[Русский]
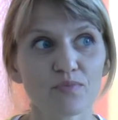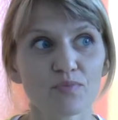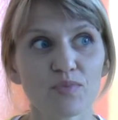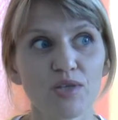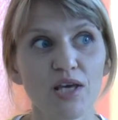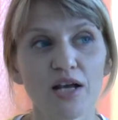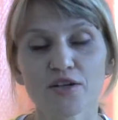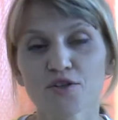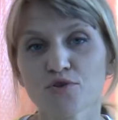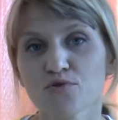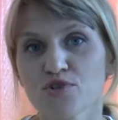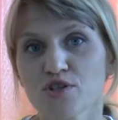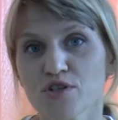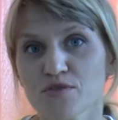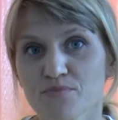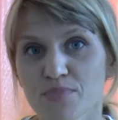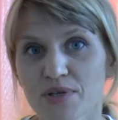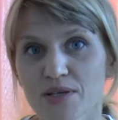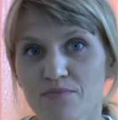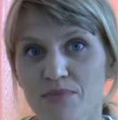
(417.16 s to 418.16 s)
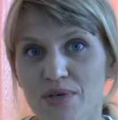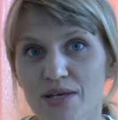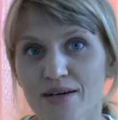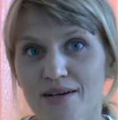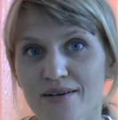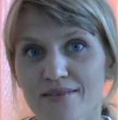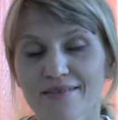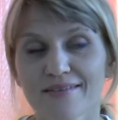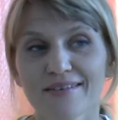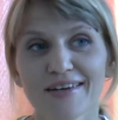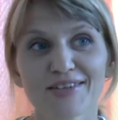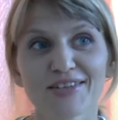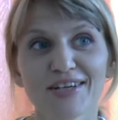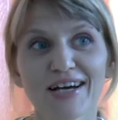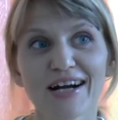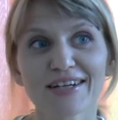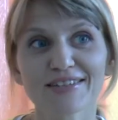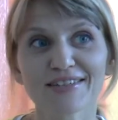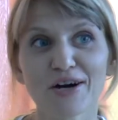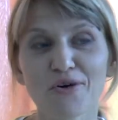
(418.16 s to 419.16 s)
яркий очень пример. Это
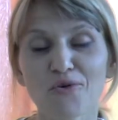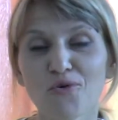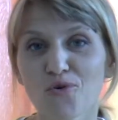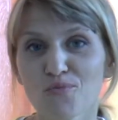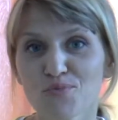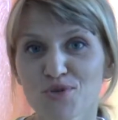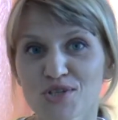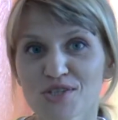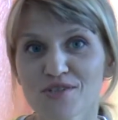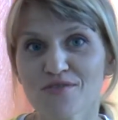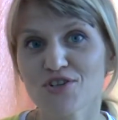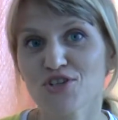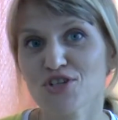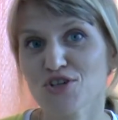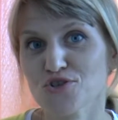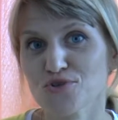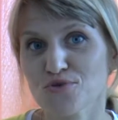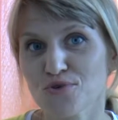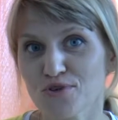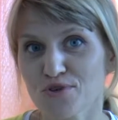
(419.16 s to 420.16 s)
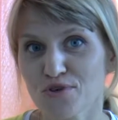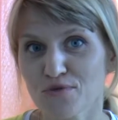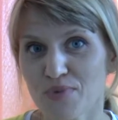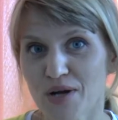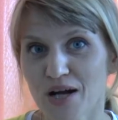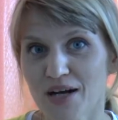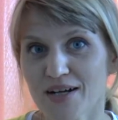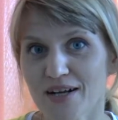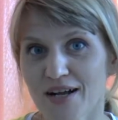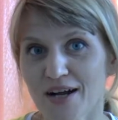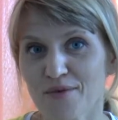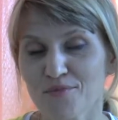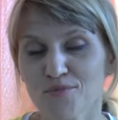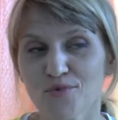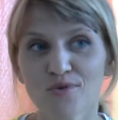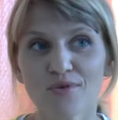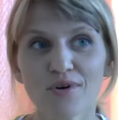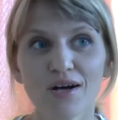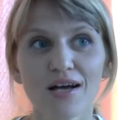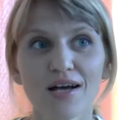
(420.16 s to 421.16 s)
когда общество через школьную
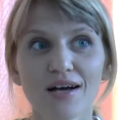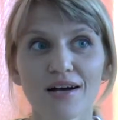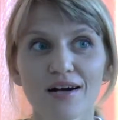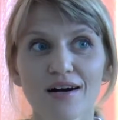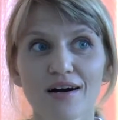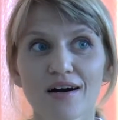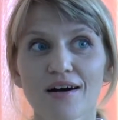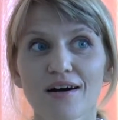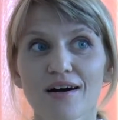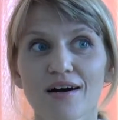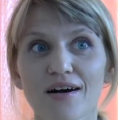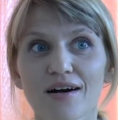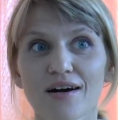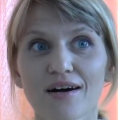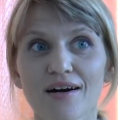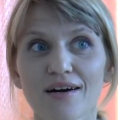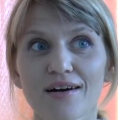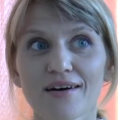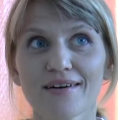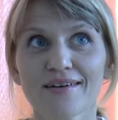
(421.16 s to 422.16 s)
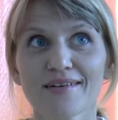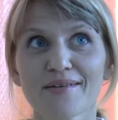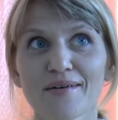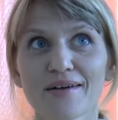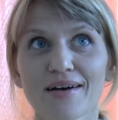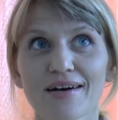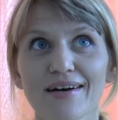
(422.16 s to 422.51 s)
программу а,